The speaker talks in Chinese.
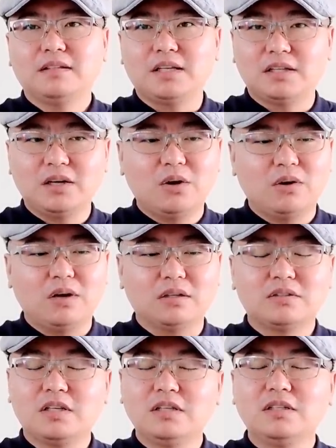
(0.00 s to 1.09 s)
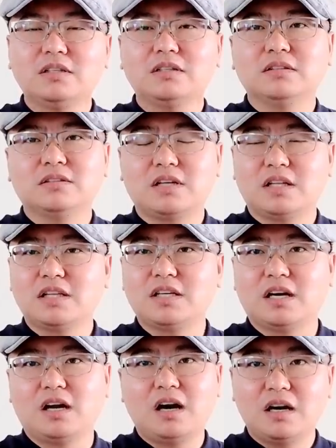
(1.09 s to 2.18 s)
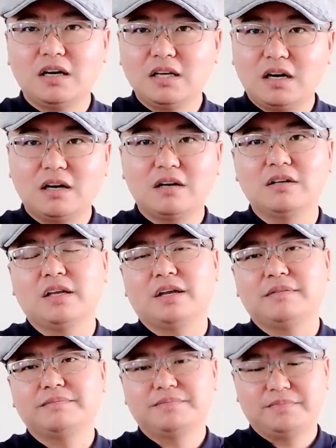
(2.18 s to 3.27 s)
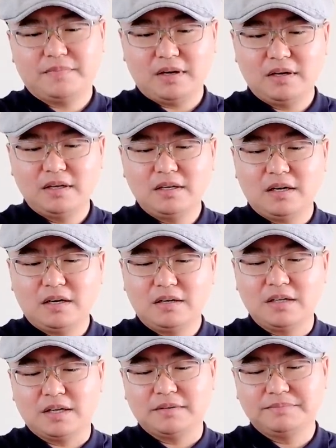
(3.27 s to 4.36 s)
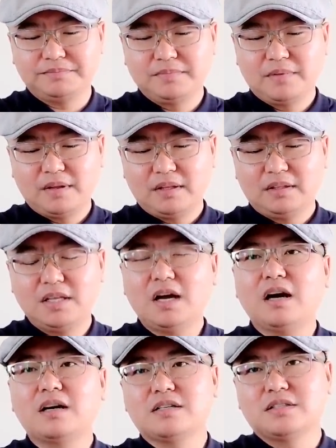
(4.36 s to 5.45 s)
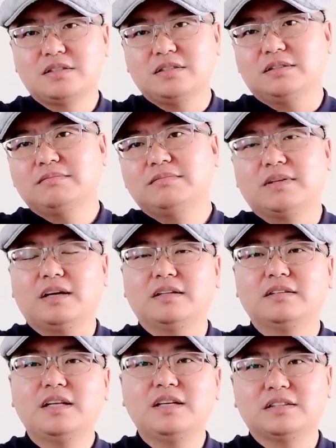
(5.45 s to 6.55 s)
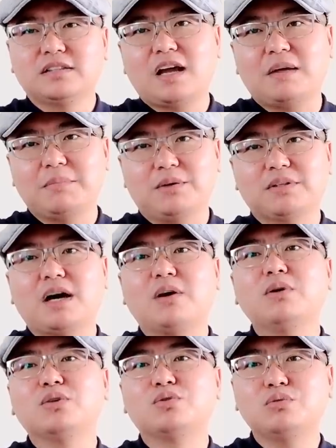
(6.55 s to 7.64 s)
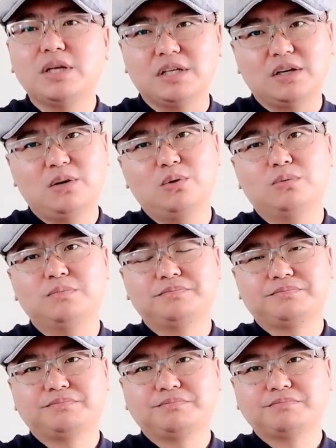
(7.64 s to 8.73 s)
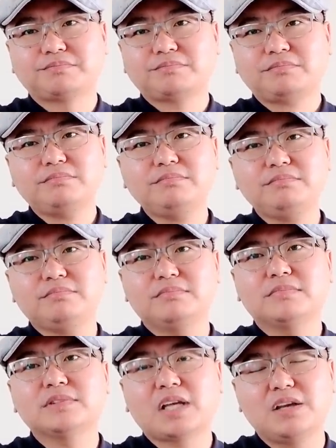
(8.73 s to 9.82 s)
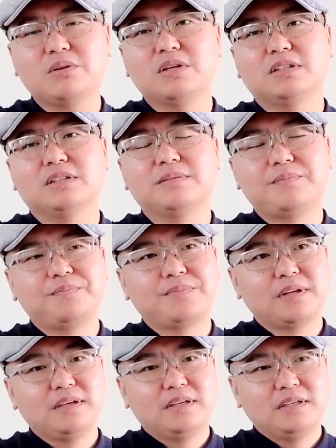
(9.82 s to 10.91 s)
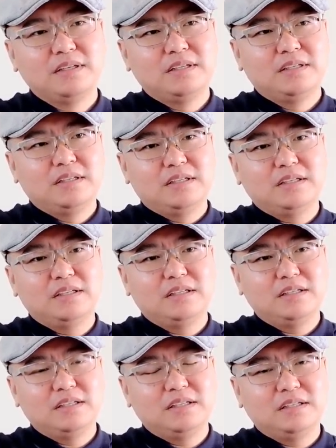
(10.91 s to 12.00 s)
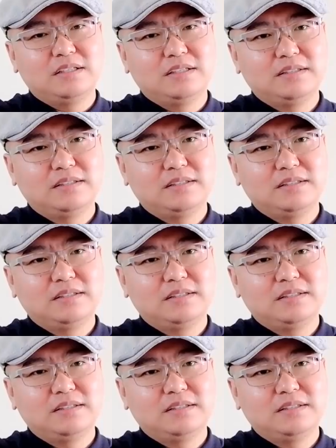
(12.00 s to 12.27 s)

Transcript: 得到啊真正刚才讲了，二零二二年，二零二二年第二十次。那个大表大会出来以后，才有可能。嗯，